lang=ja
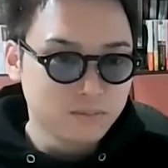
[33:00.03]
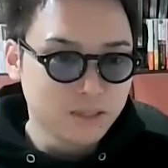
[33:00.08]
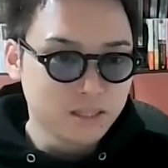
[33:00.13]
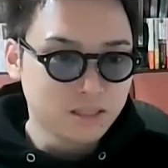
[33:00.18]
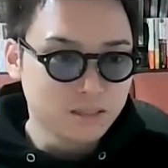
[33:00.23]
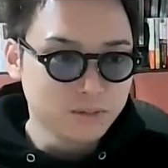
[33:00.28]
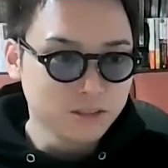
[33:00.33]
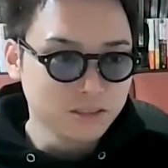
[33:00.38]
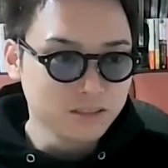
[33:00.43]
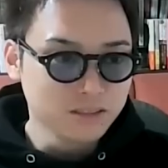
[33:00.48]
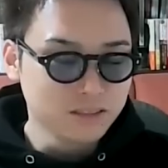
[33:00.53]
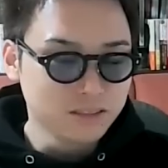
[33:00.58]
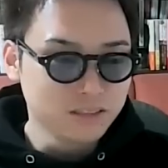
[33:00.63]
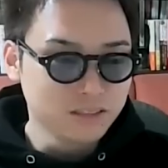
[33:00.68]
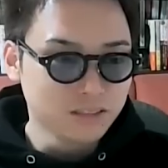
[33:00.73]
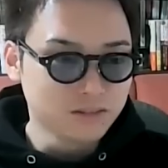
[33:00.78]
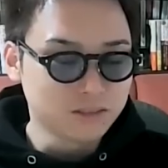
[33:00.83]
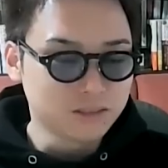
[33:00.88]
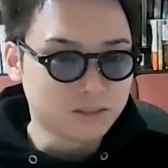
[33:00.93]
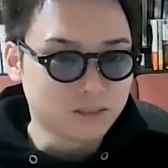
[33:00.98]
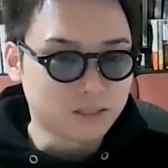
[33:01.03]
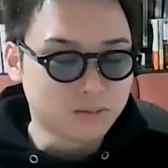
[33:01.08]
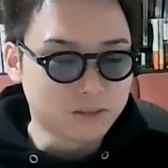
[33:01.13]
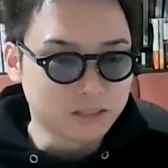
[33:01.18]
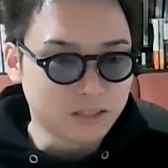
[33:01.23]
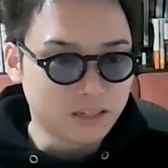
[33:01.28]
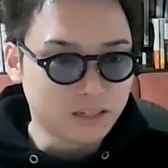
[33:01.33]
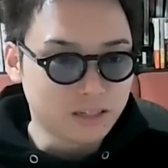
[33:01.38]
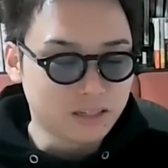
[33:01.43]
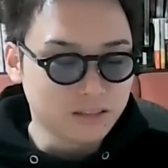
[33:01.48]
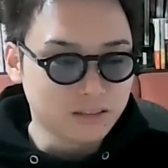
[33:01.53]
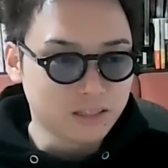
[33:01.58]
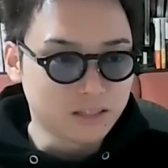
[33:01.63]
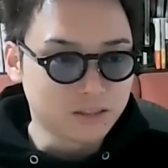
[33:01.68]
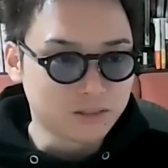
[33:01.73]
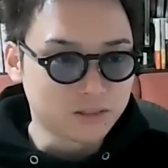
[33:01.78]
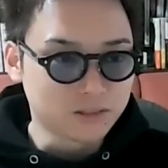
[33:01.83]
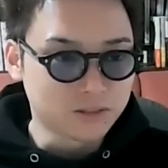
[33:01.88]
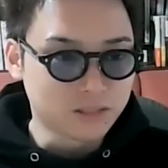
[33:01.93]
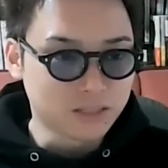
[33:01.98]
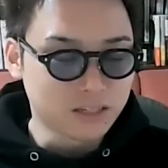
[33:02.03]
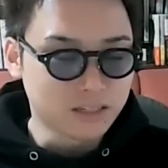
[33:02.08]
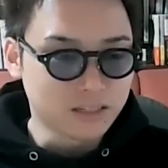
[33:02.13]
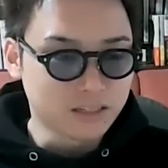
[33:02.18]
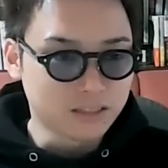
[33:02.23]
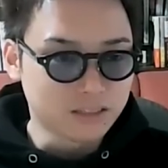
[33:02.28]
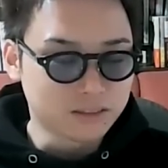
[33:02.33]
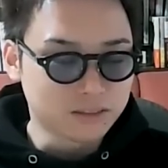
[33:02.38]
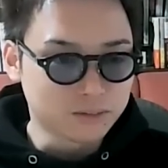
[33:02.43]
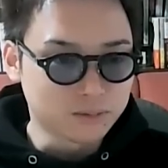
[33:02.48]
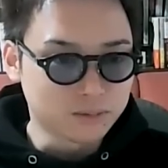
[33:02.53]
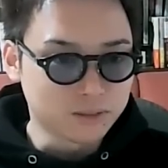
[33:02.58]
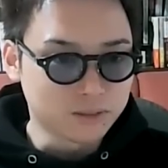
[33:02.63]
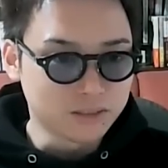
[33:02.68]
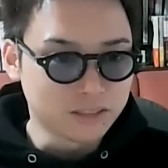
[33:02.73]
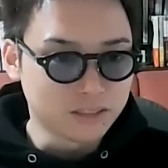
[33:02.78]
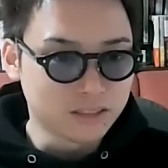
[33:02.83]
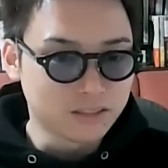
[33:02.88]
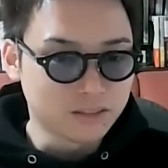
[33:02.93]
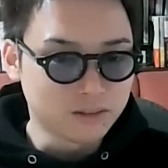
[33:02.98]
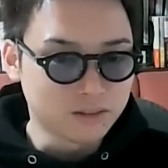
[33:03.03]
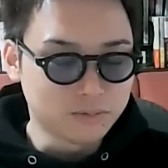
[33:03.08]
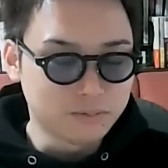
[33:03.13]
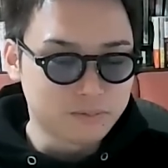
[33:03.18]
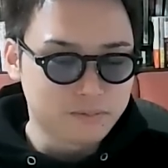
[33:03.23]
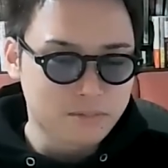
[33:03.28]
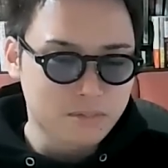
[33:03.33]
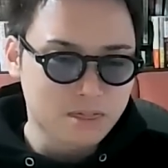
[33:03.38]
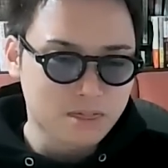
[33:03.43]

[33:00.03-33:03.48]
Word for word: まあ、サボっちゃうとかもね、ある程度しょうがないかなと思うんですけど、